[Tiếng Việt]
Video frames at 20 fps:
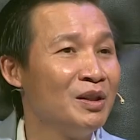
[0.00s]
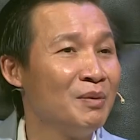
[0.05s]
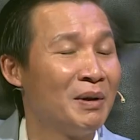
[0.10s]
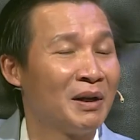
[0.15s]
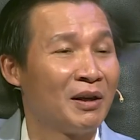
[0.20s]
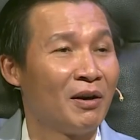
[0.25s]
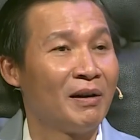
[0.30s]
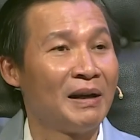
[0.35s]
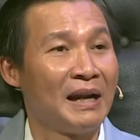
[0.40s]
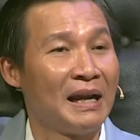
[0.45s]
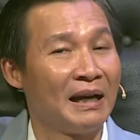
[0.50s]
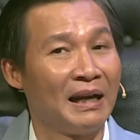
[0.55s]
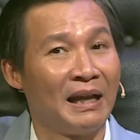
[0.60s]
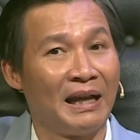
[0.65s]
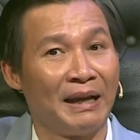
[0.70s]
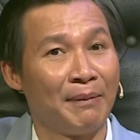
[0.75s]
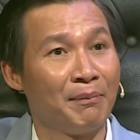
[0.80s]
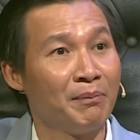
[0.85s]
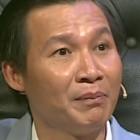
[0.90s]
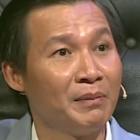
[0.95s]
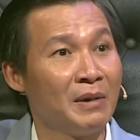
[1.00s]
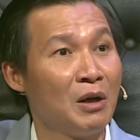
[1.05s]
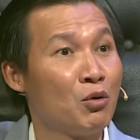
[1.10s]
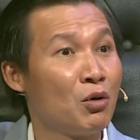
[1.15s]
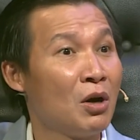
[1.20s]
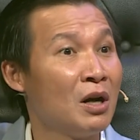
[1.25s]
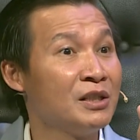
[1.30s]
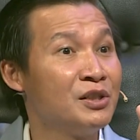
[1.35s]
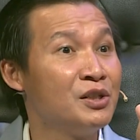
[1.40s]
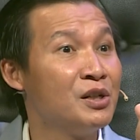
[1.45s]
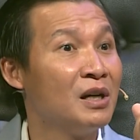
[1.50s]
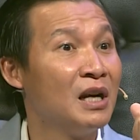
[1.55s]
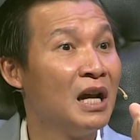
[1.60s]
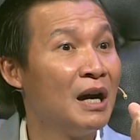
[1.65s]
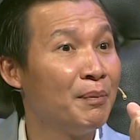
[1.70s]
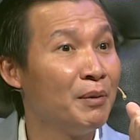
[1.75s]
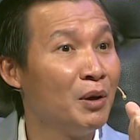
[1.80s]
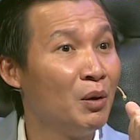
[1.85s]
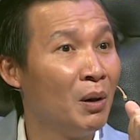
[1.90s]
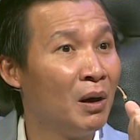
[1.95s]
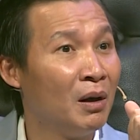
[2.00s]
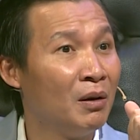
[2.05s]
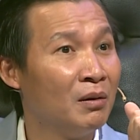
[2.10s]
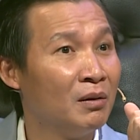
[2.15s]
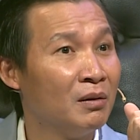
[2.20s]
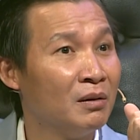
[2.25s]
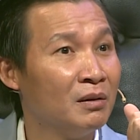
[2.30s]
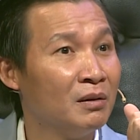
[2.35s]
nhưng mà rõ ràng là em đâu có trường lớp đúng không?